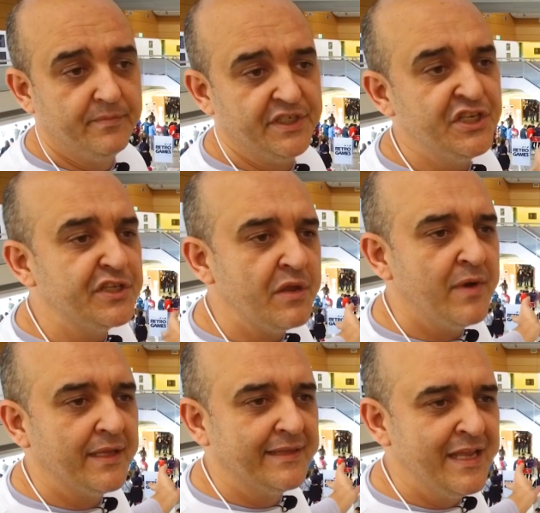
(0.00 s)
A gente tem
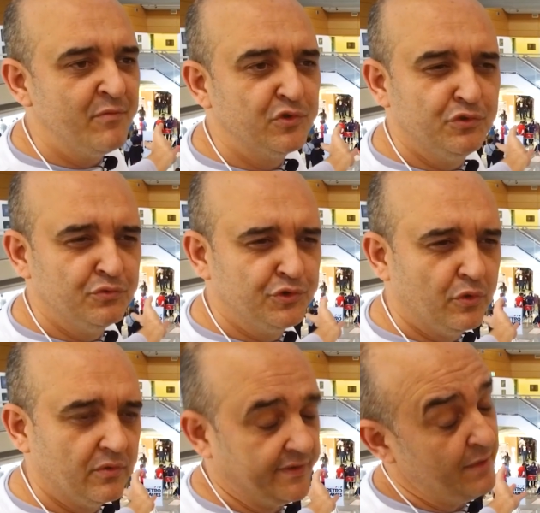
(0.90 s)
uma demo de um
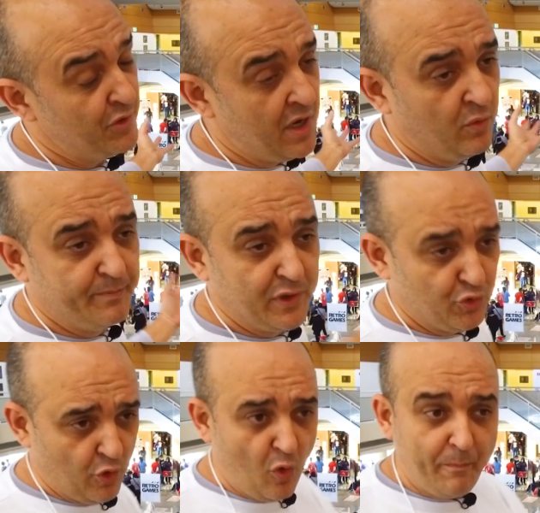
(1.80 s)
jogo. Demo não,
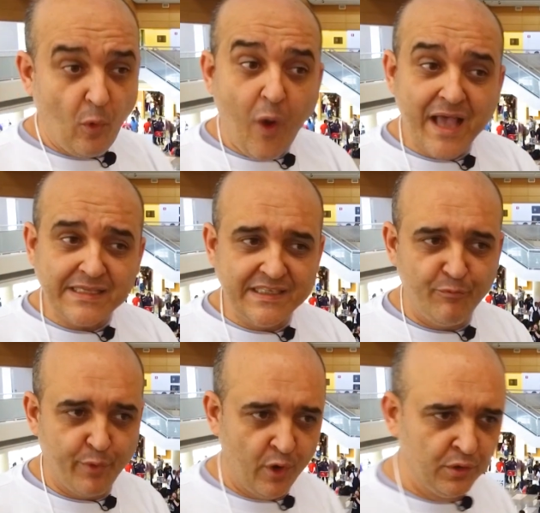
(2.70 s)
um jogo quase
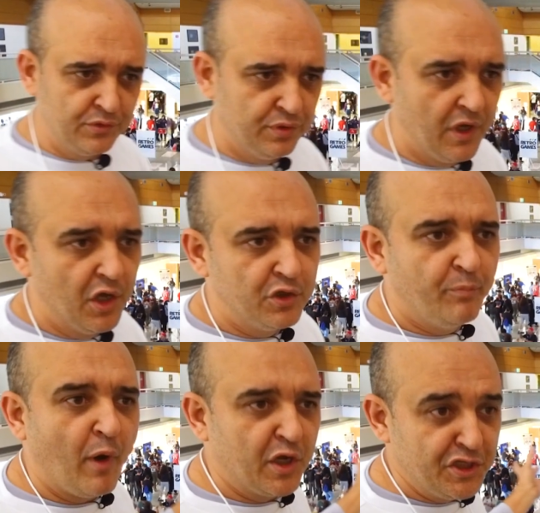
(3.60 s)
pronto do
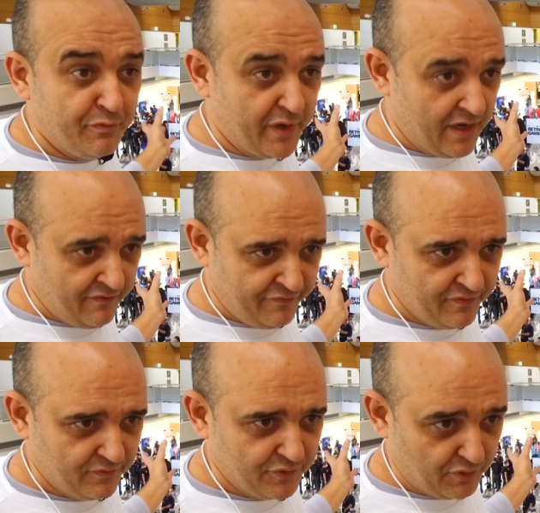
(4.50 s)
Pocket Brave,
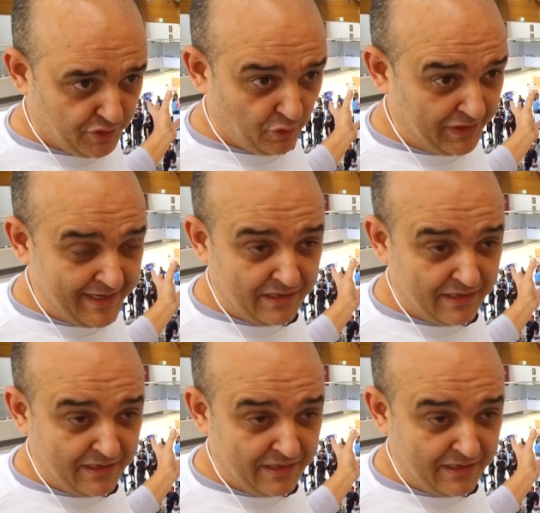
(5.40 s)
um jogo de luta